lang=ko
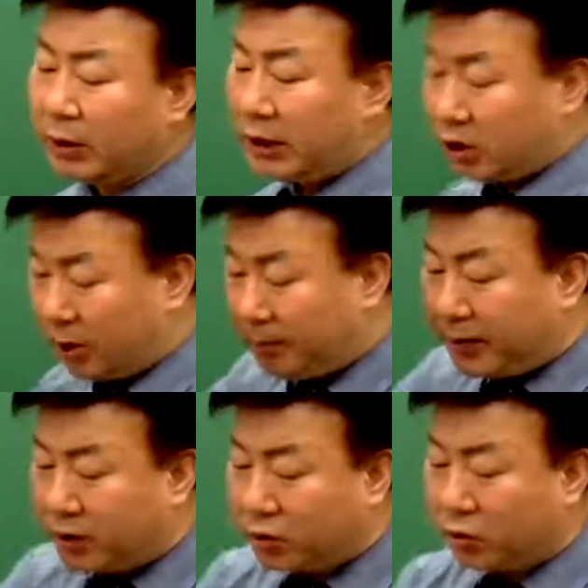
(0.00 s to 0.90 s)
이게 첫
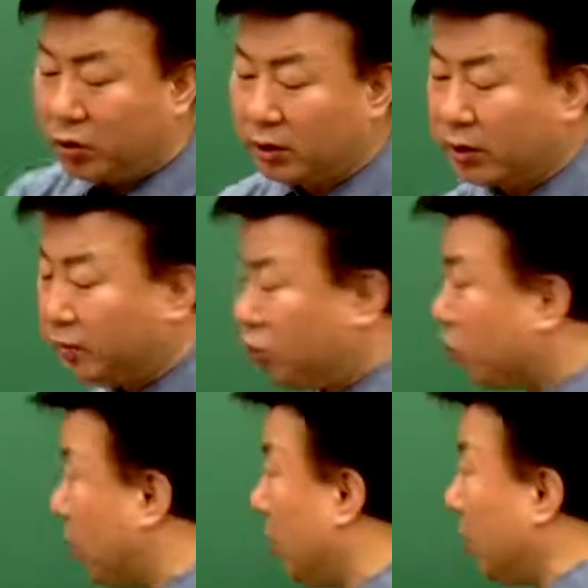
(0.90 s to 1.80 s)
번째 조건
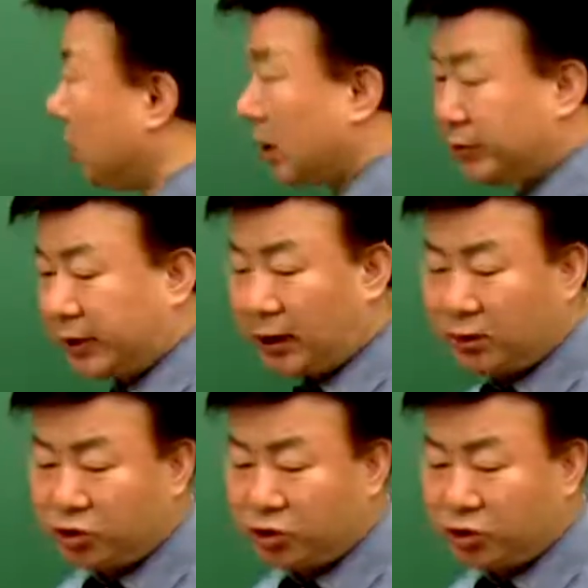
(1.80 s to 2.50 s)
밑줄 들어갑시다.